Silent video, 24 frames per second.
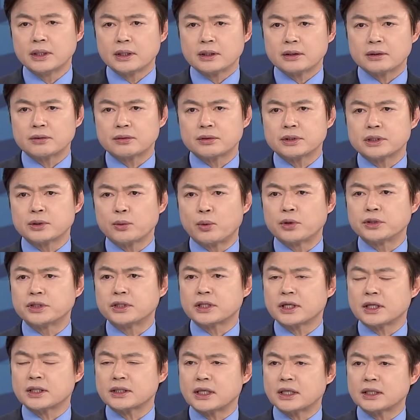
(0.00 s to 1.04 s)
그리고 이제
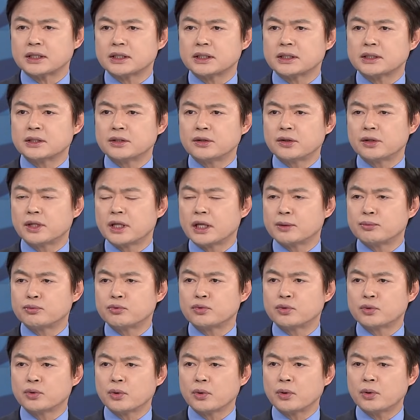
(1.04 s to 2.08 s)
원칙과 상식 의원 네
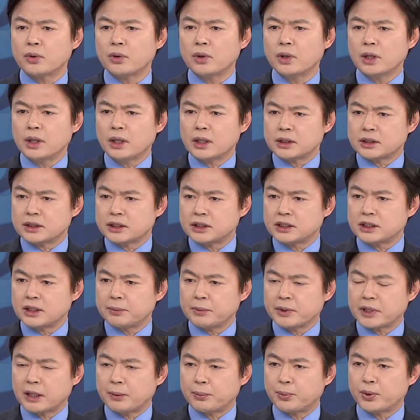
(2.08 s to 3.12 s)
분도
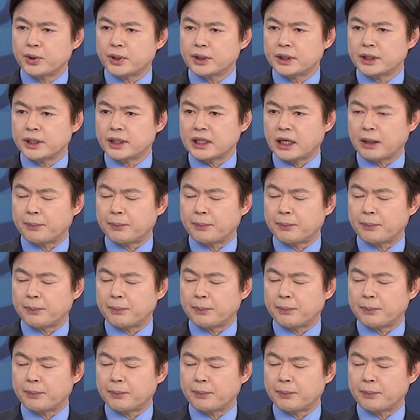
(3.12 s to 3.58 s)
이재명 대표에 대한